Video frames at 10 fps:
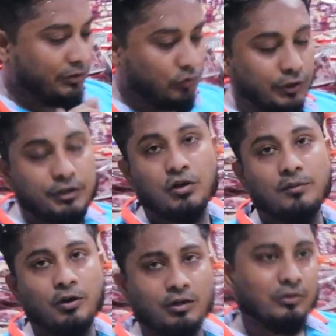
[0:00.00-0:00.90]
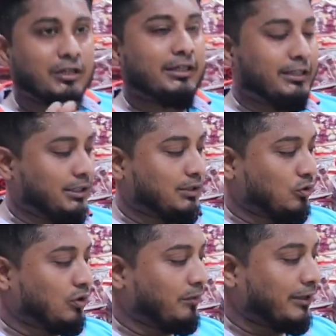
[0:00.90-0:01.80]
একটু ওয়েট কম হয় ওটার রেট একটু
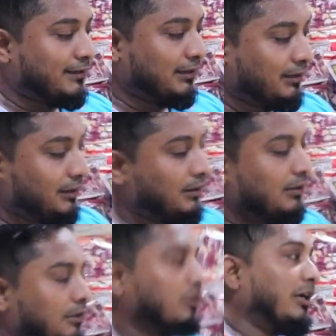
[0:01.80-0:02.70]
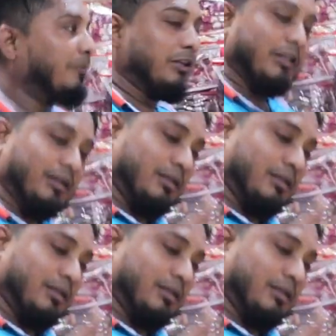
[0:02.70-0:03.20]
কম আছে আচ্ছা তো আমাদের